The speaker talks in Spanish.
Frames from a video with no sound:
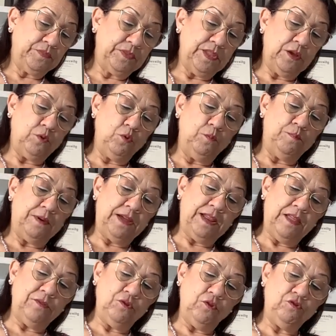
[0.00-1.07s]
de culpar
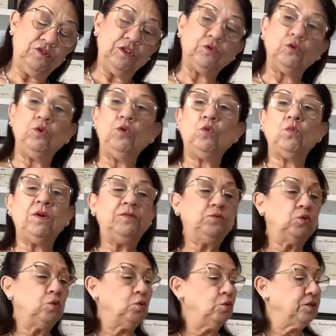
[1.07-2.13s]
a Dios de todo
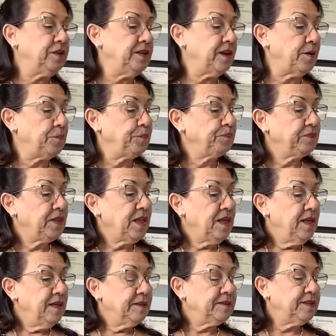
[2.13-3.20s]
cuanto ocurría,
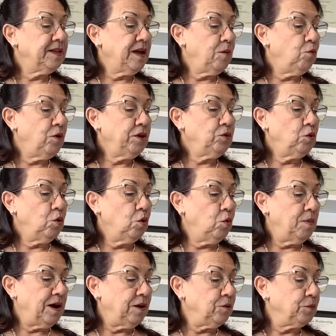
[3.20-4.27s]
sea bueno o
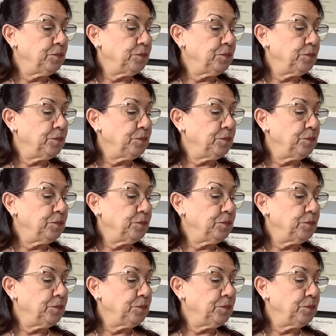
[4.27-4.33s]
malo.